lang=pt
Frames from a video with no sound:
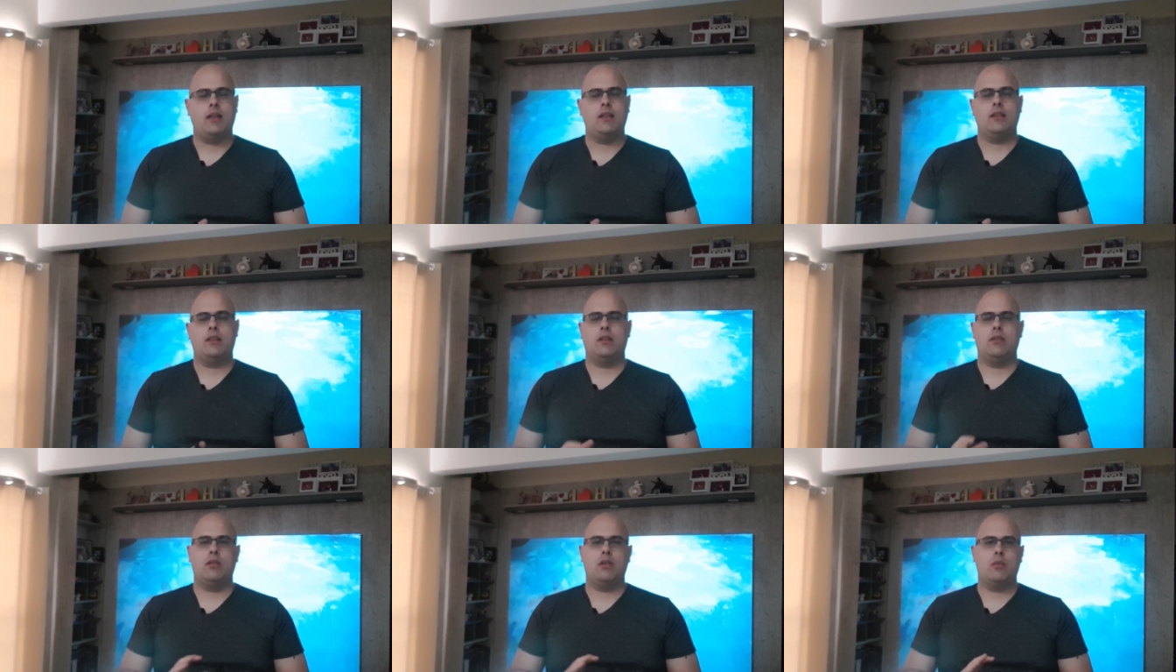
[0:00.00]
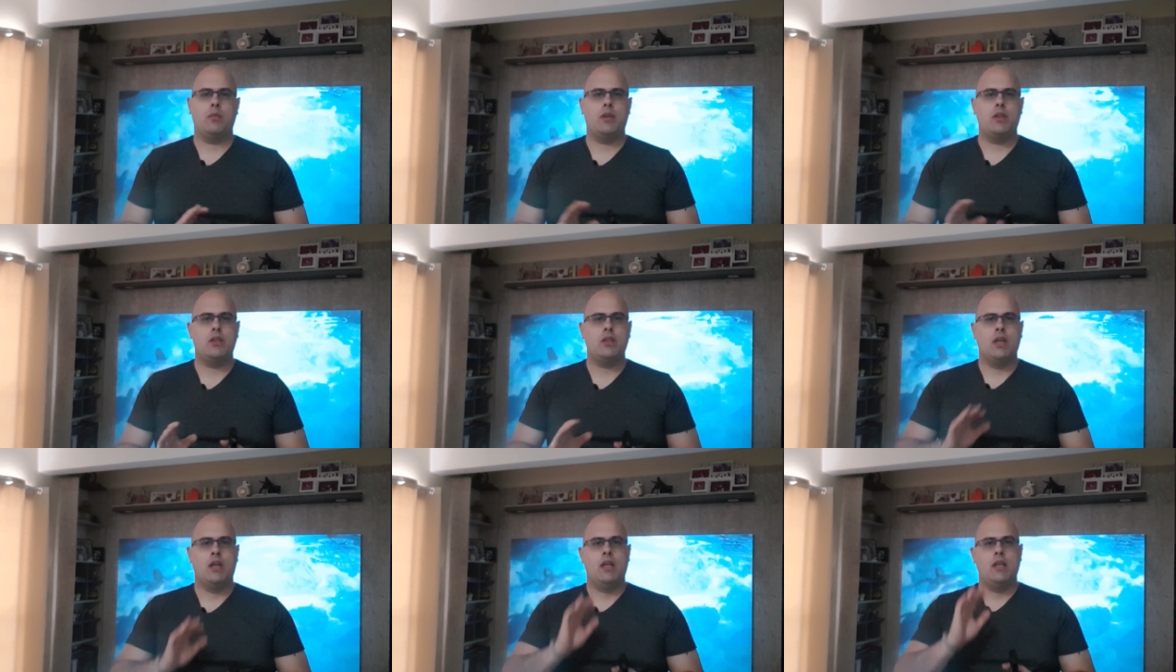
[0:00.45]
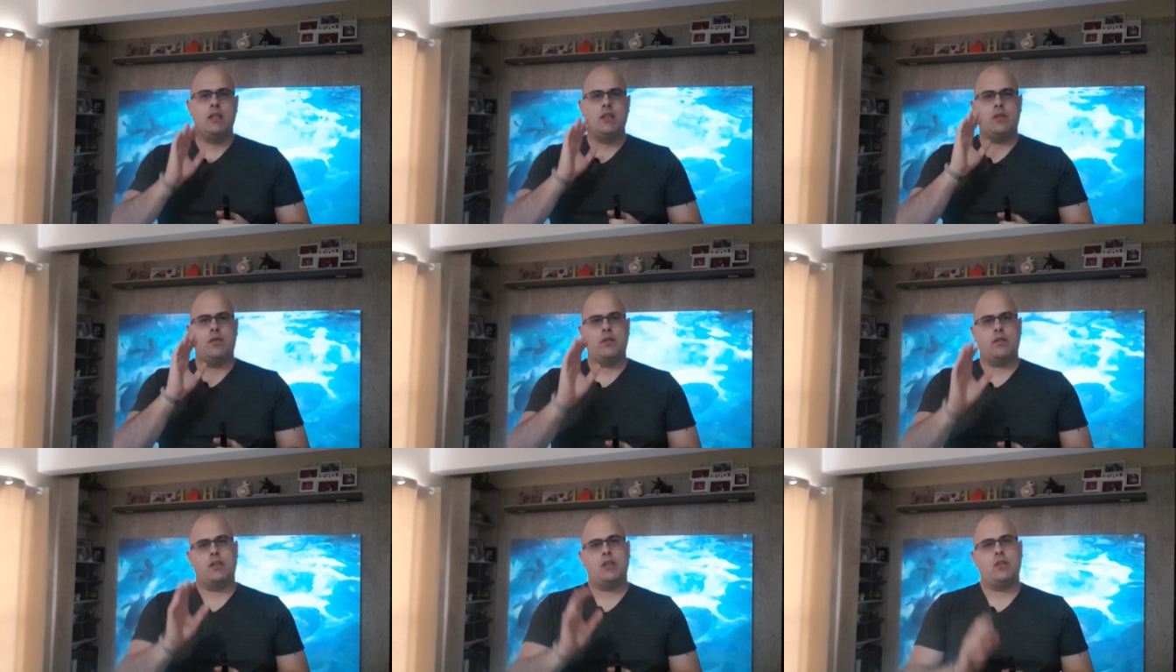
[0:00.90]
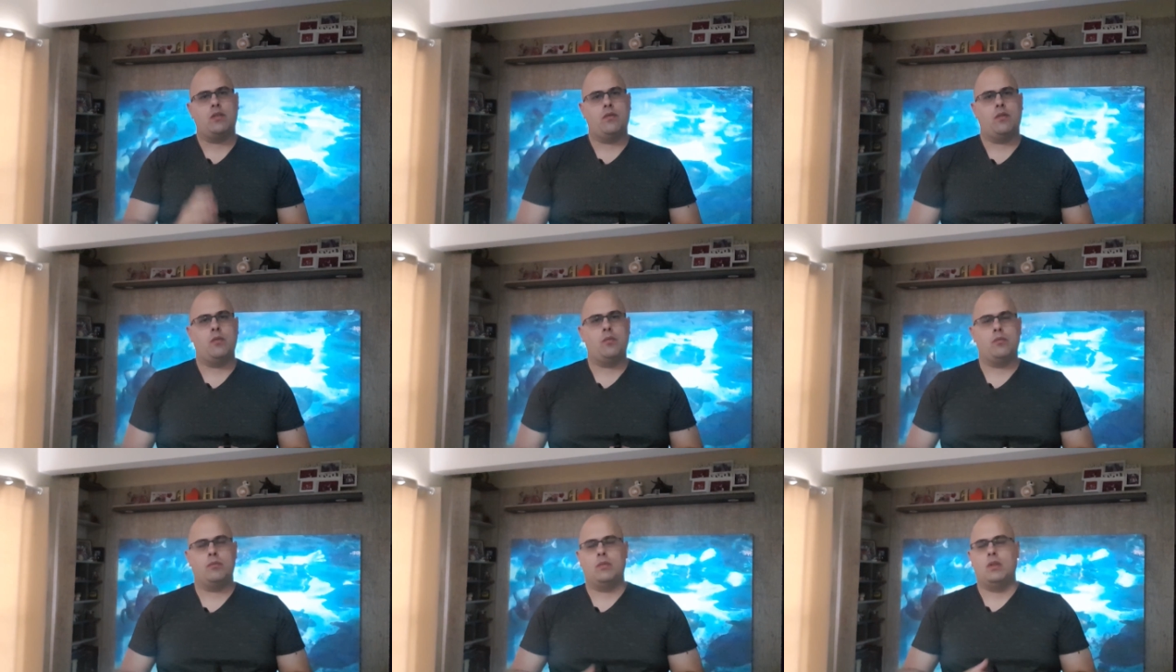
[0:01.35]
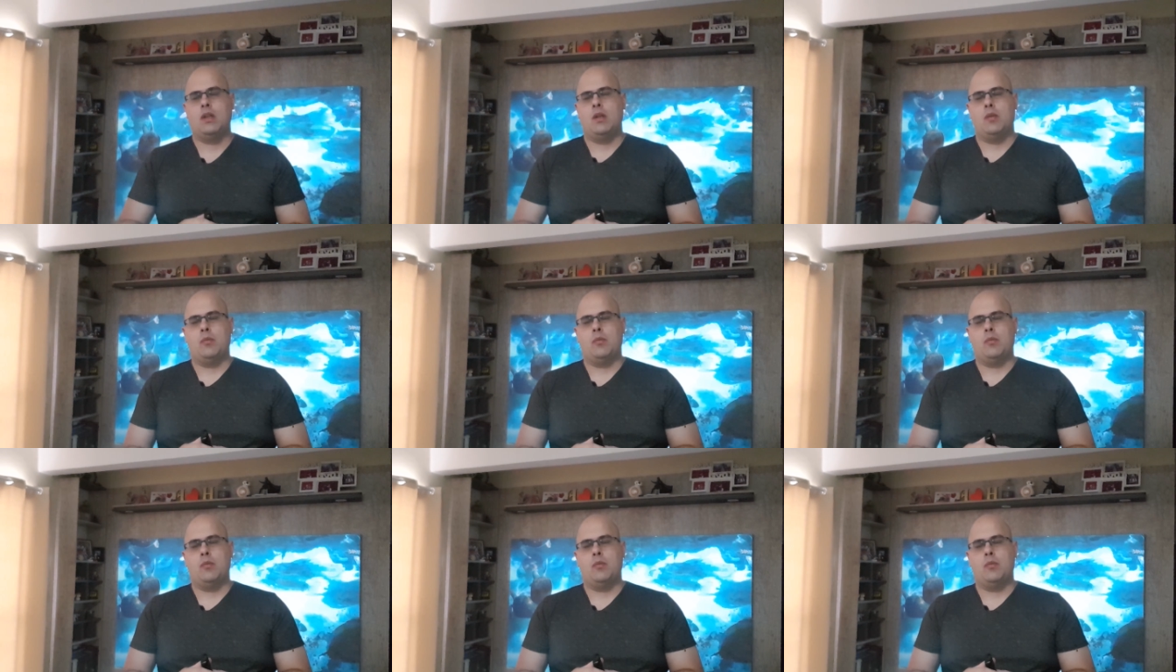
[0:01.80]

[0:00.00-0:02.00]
Então realmente, se você tiver um,